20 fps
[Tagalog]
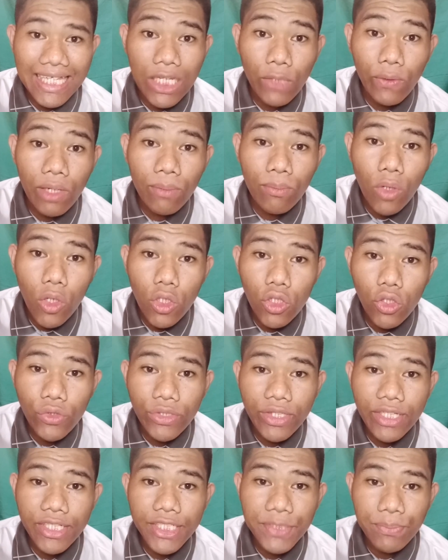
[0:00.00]
dalawang
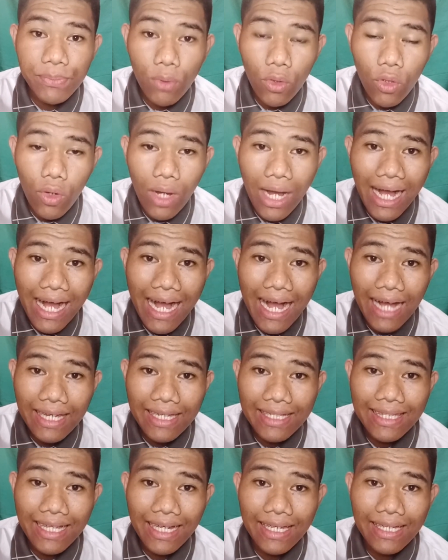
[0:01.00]
volunteers po ang
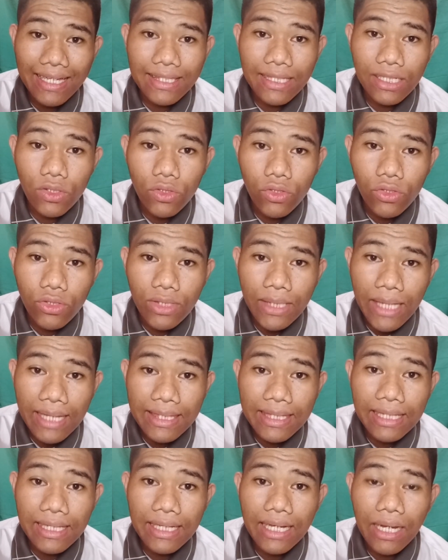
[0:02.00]
aking nakita doon
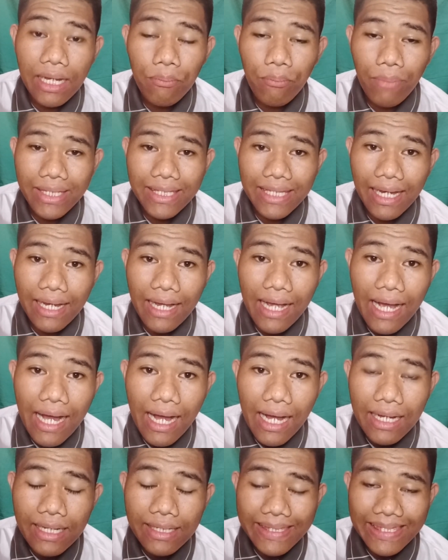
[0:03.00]
na talagang
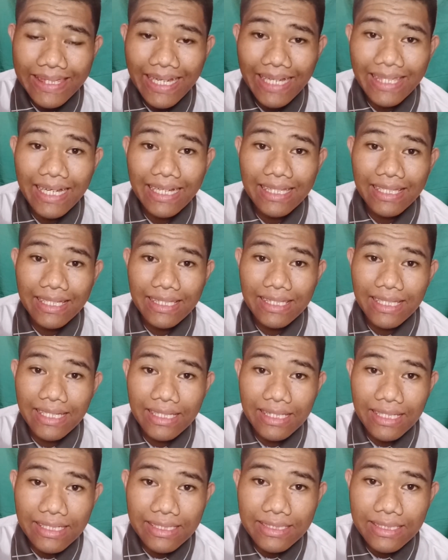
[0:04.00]
matyaga na
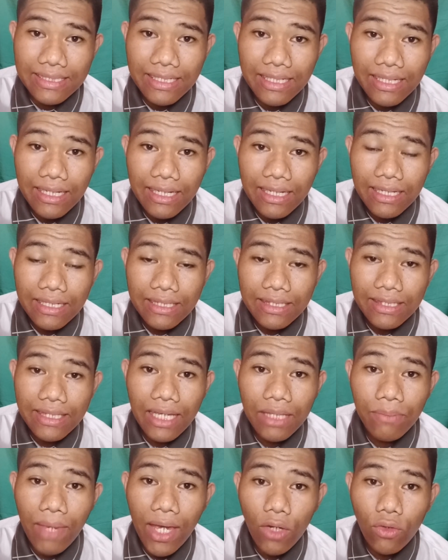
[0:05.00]
naglilinis.
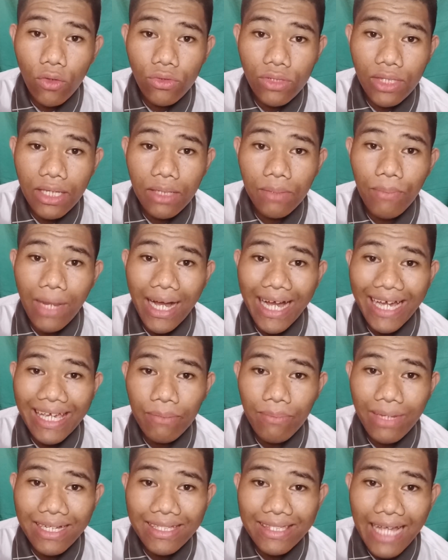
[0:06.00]
Then meron ding
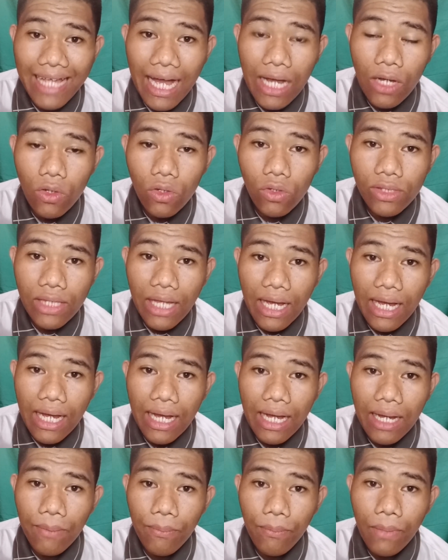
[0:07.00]
mga ibang tao
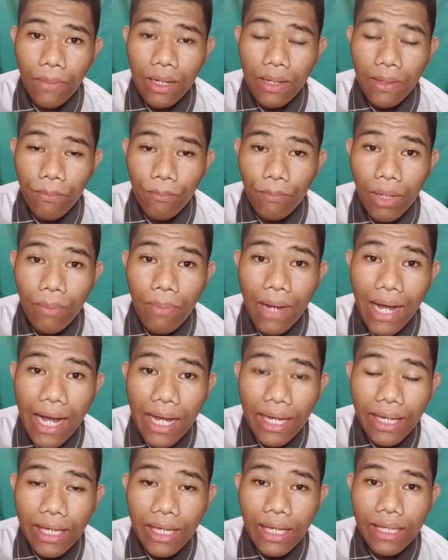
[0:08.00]
na
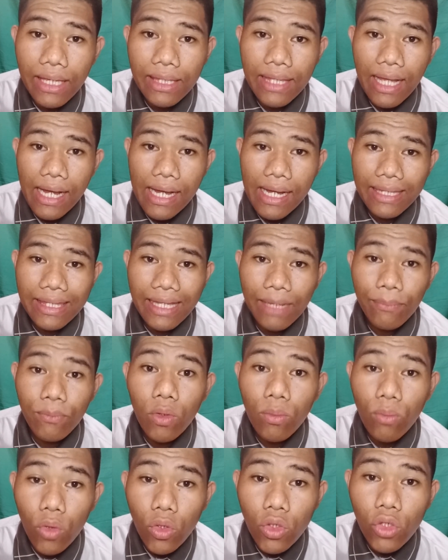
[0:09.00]
babae na
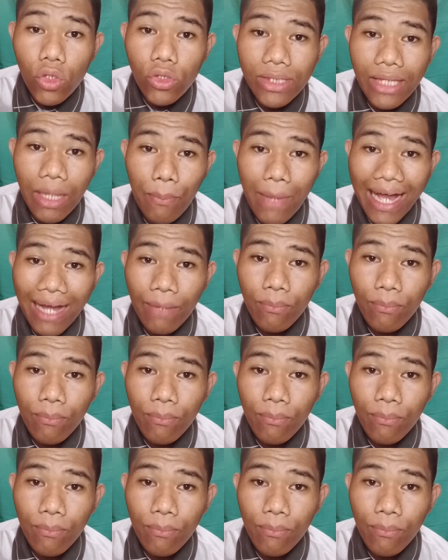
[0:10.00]
nabumulot ng